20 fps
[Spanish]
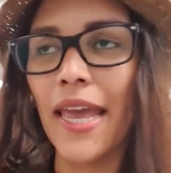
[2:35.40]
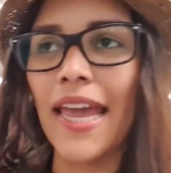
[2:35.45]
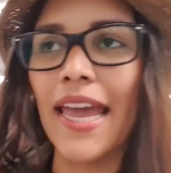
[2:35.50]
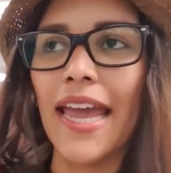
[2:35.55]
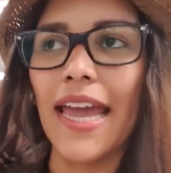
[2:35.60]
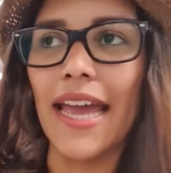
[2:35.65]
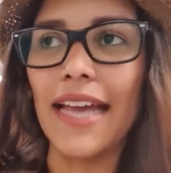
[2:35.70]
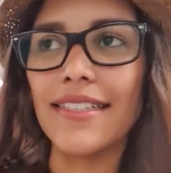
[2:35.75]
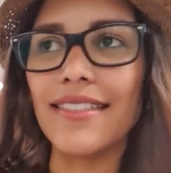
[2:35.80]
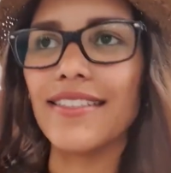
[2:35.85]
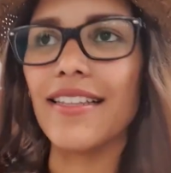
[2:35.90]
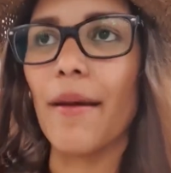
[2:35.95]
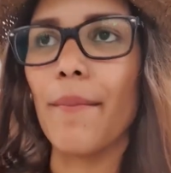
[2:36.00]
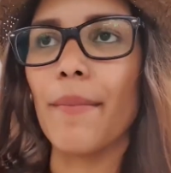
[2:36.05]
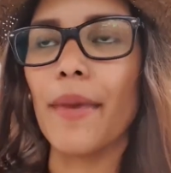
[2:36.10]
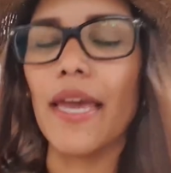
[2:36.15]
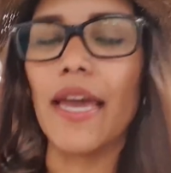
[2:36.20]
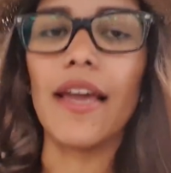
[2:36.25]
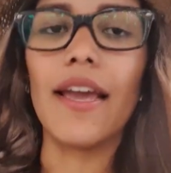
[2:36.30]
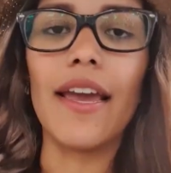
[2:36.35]
Ese
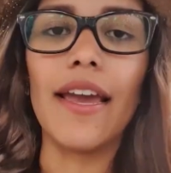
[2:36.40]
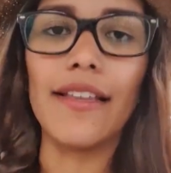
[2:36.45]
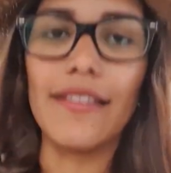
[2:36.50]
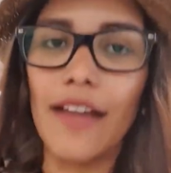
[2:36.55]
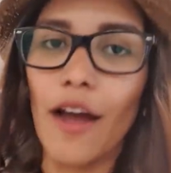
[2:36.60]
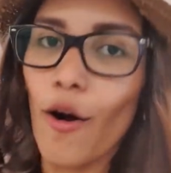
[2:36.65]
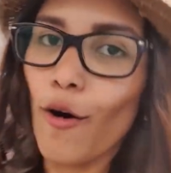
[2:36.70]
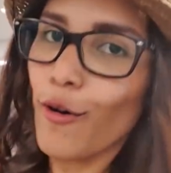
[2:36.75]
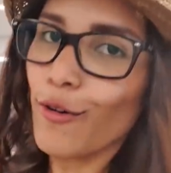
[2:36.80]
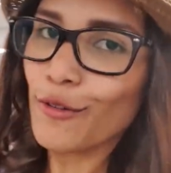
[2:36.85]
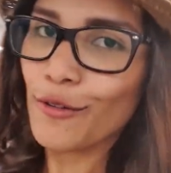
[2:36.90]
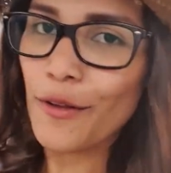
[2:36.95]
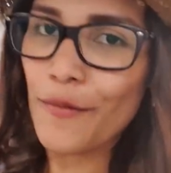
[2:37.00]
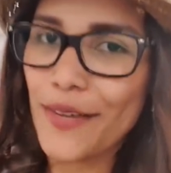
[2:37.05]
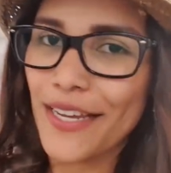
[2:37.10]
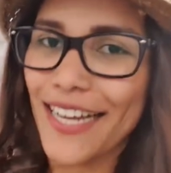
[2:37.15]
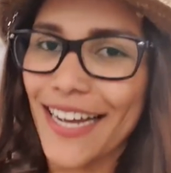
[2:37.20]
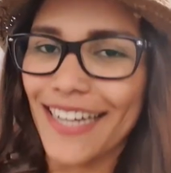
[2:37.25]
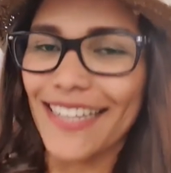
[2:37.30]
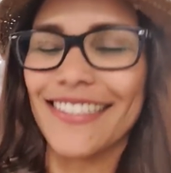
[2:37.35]
también está junto a
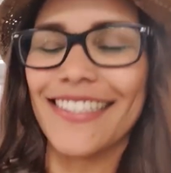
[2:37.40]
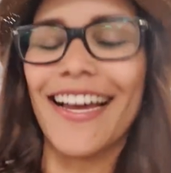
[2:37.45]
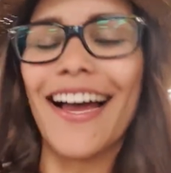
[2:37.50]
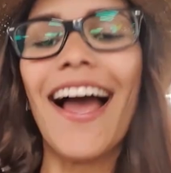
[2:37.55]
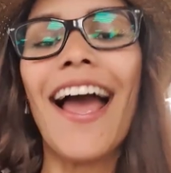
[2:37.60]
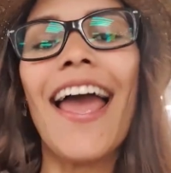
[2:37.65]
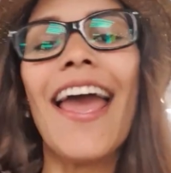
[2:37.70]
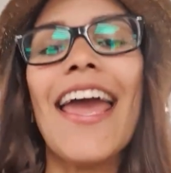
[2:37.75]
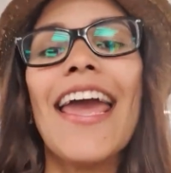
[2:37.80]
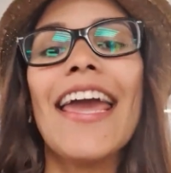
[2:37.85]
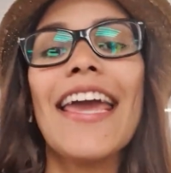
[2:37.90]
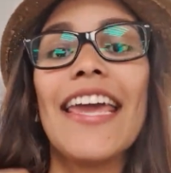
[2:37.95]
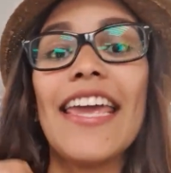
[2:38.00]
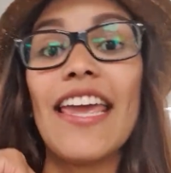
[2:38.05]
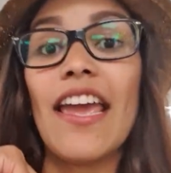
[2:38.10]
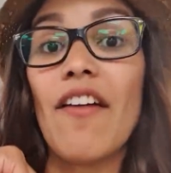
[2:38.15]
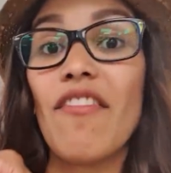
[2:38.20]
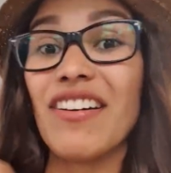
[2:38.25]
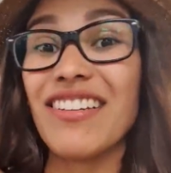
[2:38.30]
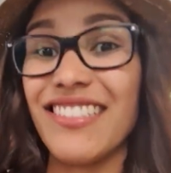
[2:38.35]
mi casa
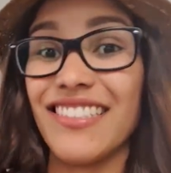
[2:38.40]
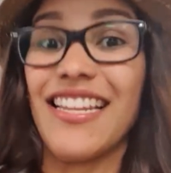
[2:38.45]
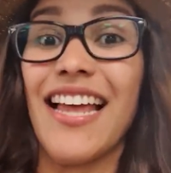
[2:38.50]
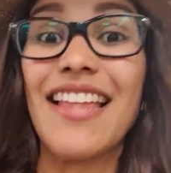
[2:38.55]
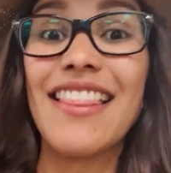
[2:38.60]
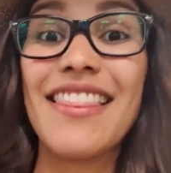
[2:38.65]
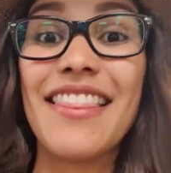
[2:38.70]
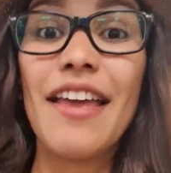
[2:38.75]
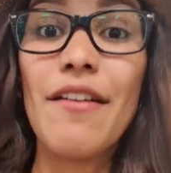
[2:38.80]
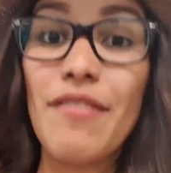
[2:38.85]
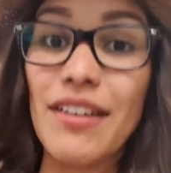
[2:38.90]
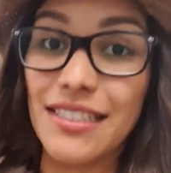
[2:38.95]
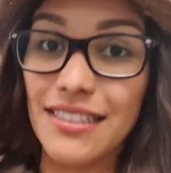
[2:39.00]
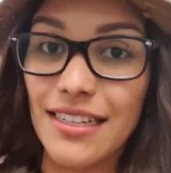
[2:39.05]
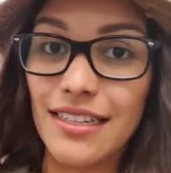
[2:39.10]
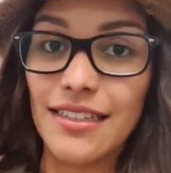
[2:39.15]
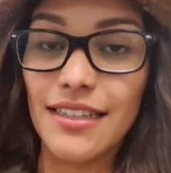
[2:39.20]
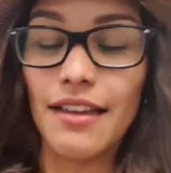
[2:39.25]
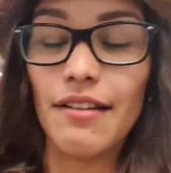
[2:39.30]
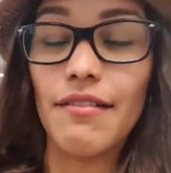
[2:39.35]
y es bastante,
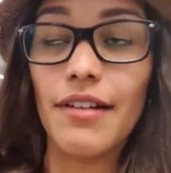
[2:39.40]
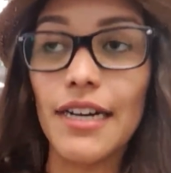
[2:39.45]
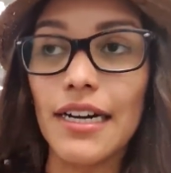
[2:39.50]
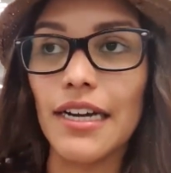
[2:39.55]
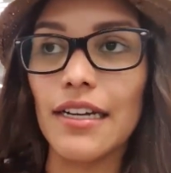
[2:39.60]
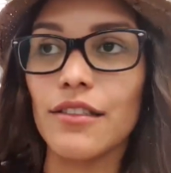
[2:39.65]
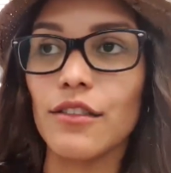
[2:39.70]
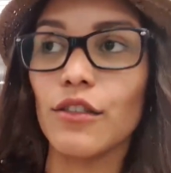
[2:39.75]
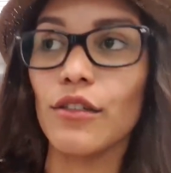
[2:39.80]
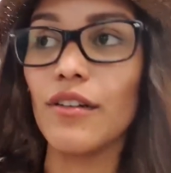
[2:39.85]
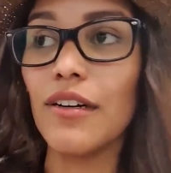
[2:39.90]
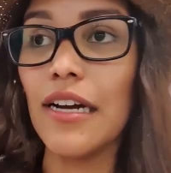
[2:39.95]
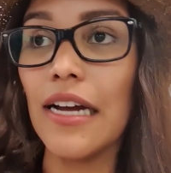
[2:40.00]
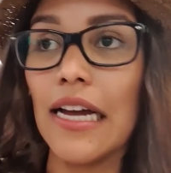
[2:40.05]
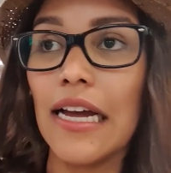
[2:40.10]
bastante barato.